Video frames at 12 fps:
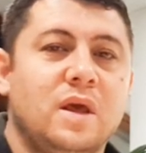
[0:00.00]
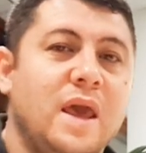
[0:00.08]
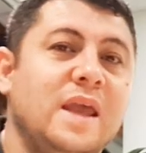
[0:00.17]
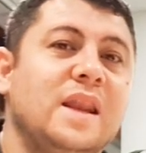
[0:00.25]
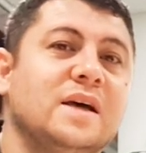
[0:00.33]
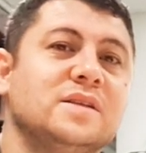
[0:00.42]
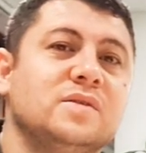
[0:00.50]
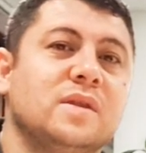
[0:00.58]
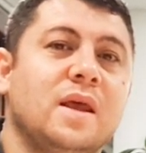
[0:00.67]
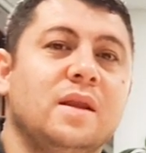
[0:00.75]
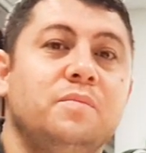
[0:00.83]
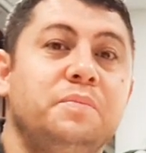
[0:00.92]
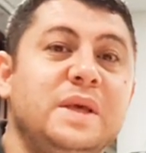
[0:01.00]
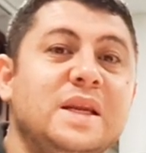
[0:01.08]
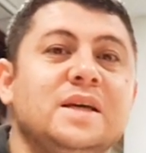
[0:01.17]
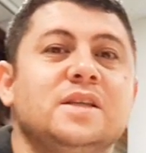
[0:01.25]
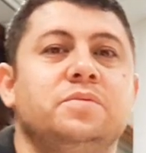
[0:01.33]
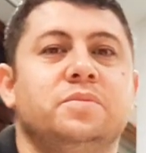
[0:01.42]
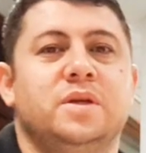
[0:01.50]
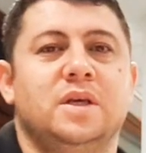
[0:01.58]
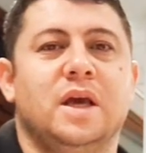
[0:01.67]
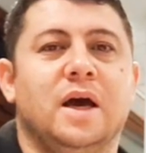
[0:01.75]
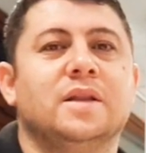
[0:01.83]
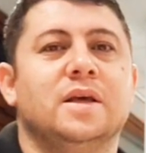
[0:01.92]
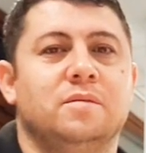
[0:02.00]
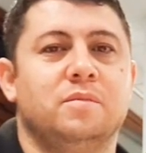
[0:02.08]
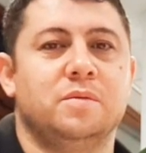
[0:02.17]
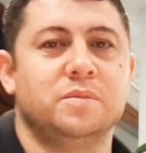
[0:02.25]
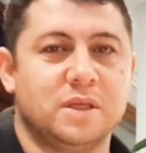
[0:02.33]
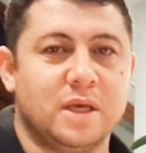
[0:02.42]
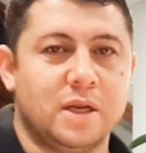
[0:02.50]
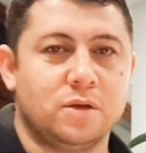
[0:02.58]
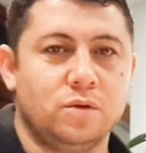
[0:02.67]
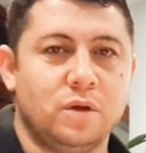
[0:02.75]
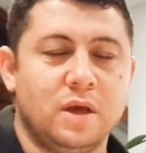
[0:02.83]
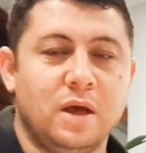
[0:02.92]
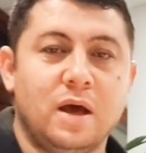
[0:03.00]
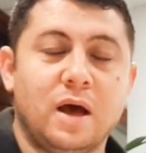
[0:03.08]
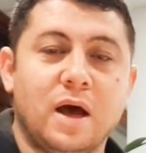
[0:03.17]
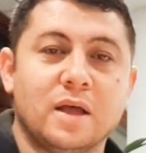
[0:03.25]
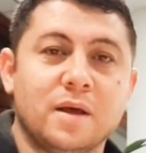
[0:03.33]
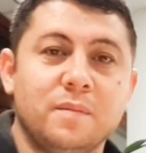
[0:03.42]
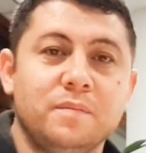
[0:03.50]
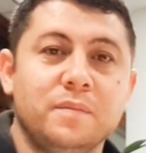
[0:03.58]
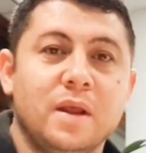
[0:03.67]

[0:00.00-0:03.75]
en azından bir kısmını iade etmemiz gerek diyor ya. Adam